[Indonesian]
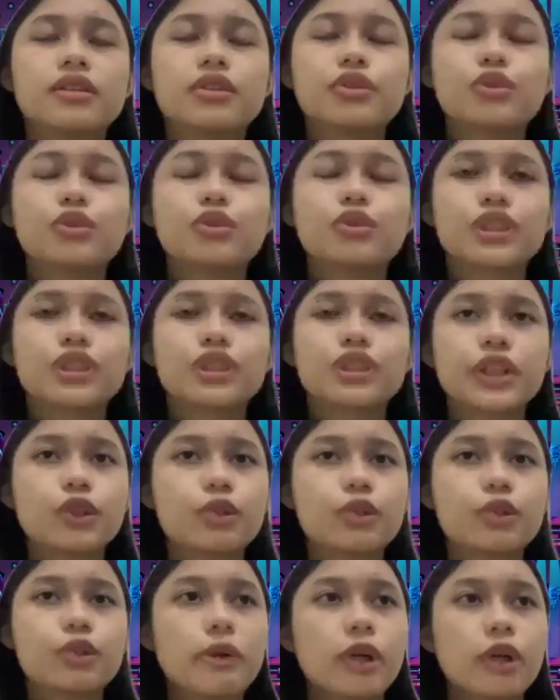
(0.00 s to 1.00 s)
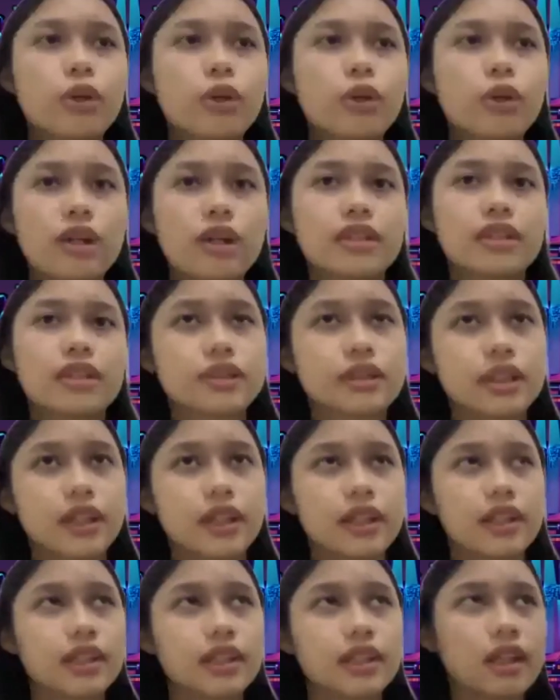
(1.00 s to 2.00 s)
usernya tuh memang luas
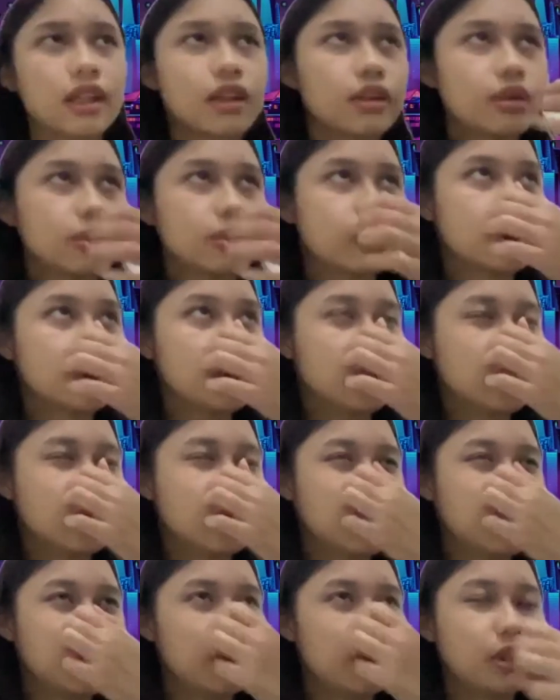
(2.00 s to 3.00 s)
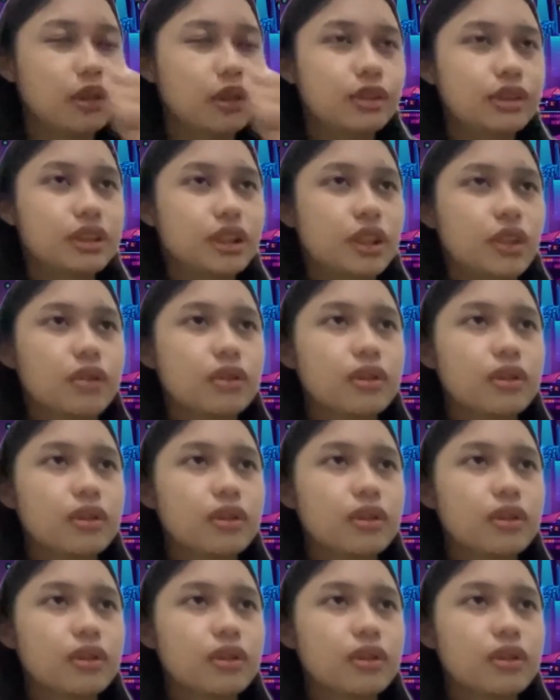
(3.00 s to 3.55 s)
ya kalau ojek iya.